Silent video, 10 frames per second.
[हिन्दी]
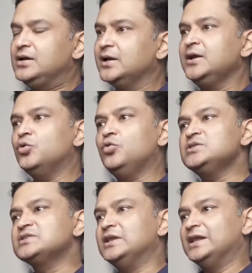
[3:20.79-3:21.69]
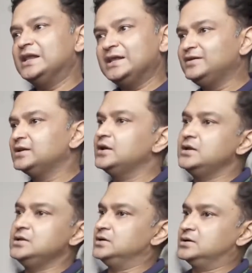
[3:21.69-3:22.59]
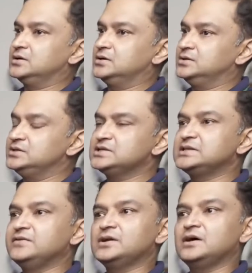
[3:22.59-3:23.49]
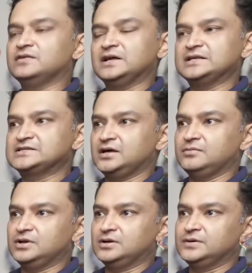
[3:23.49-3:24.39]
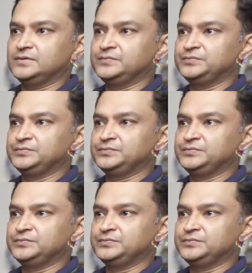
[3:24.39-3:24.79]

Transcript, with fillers: लेकिन उस लेवल का नहीं है जिस लेवल का अफगानिस्तान में है